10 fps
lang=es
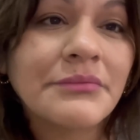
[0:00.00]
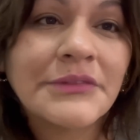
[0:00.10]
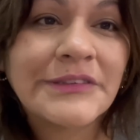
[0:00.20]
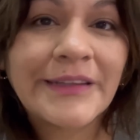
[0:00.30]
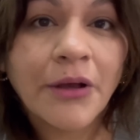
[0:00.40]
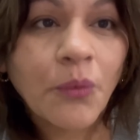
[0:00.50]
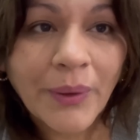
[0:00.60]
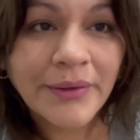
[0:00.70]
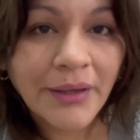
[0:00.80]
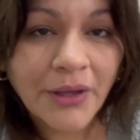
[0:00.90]
se dan
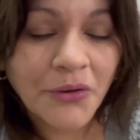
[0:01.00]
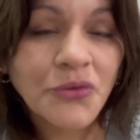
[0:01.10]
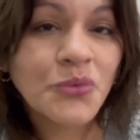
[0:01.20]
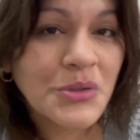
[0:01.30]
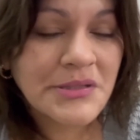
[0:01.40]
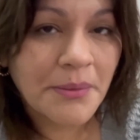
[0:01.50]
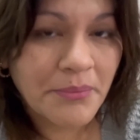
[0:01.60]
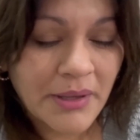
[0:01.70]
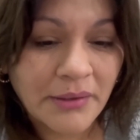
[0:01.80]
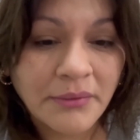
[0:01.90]
cuenta que ellos no están
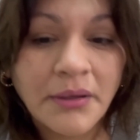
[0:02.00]
bien.